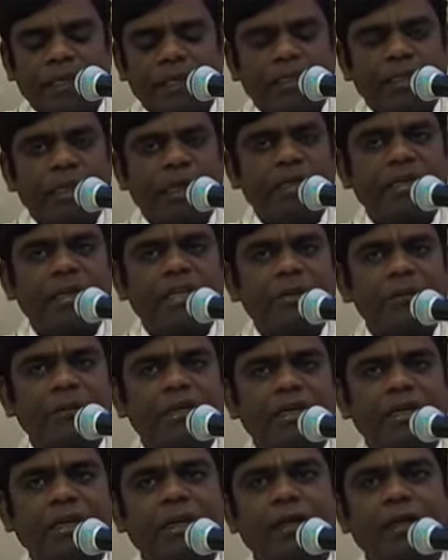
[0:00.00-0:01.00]
இந்த அன்னை
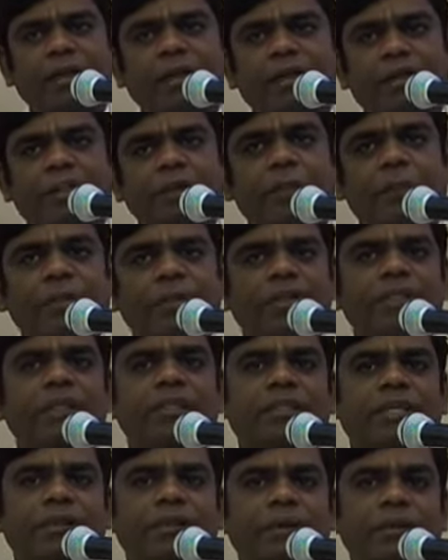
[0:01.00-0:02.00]
மரியால் இந்த புனித
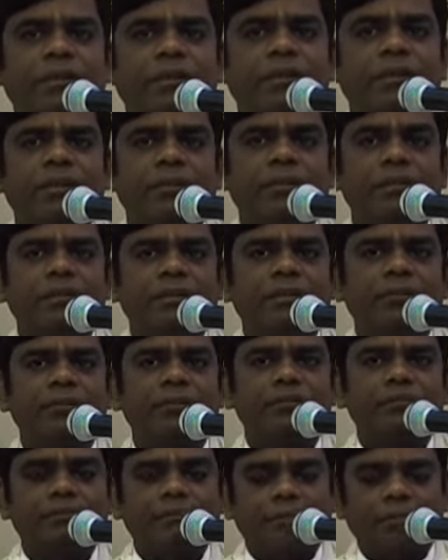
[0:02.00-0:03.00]
தன்மை வந்து
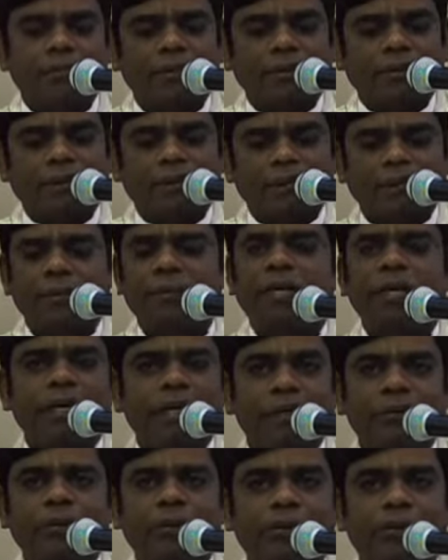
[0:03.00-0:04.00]

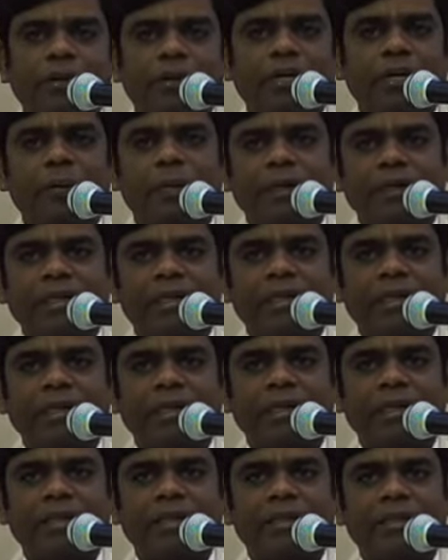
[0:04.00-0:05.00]
நமக்காக
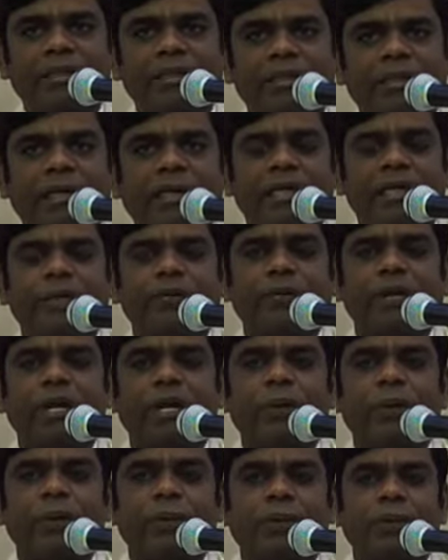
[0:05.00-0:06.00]
உருவாக்கப்பட்டதல்ல இது
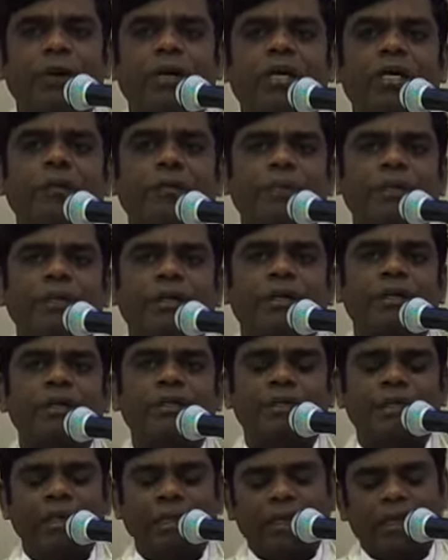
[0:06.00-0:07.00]
கடவுளால் உருவாக்கப்பட்டு
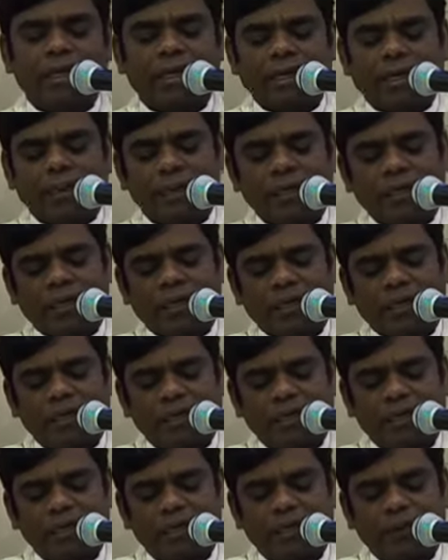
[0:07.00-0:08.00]

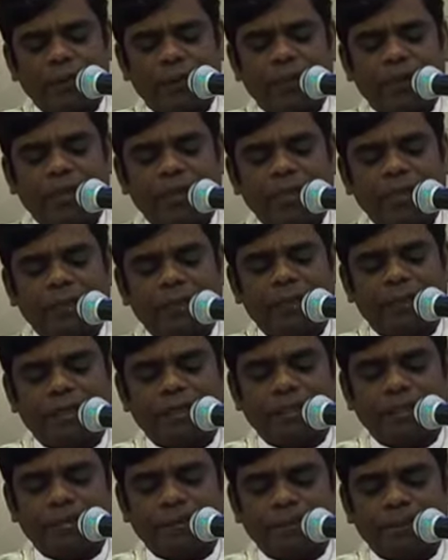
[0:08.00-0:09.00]
நமக்காக
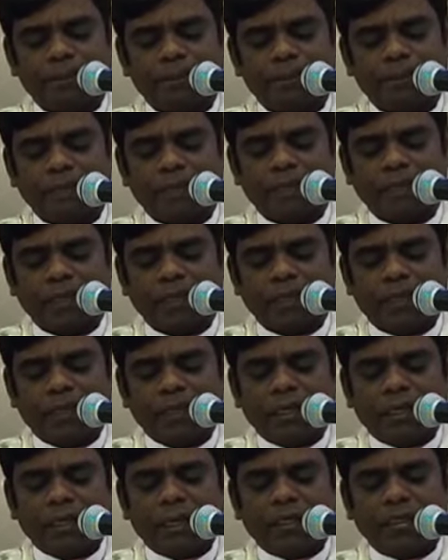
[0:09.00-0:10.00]
வழங்கப்பட்டது
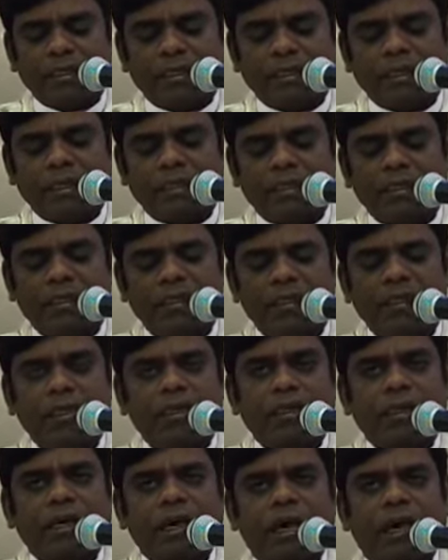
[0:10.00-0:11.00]
இந்த
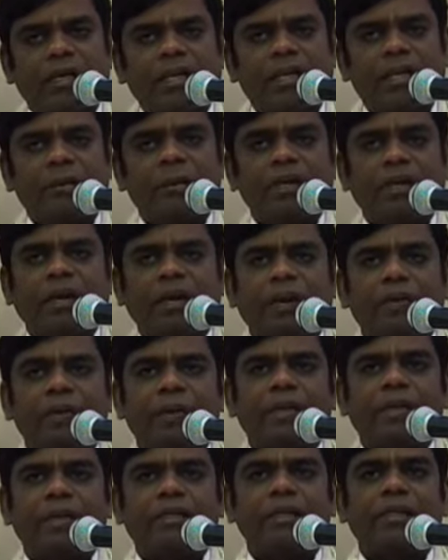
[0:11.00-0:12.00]
அன்னை
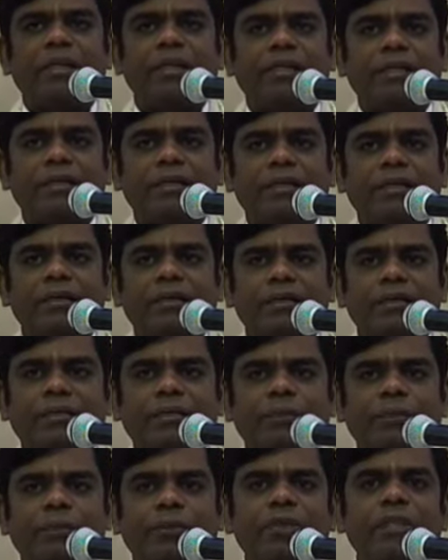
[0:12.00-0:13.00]
மரியாளுடைய இந்த
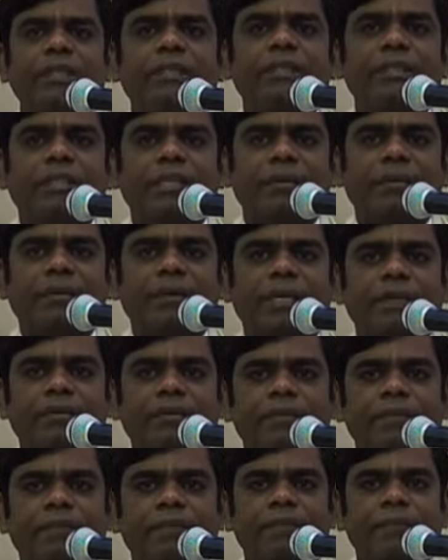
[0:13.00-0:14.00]
இந்த புனிதத்தன்மை
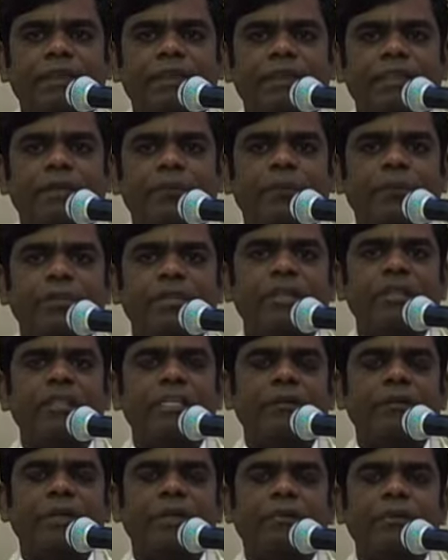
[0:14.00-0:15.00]
இந்த
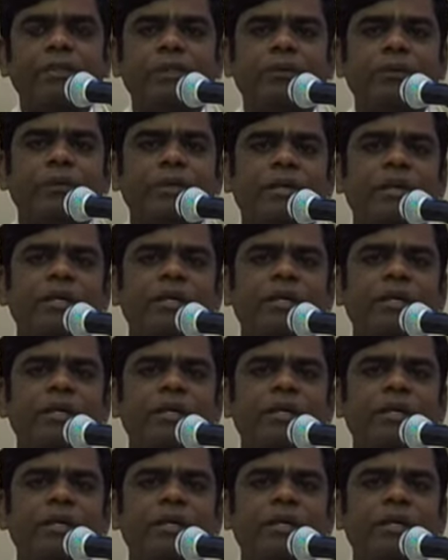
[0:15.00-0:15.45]
புனிதத்தன்மை வந்து ஒரு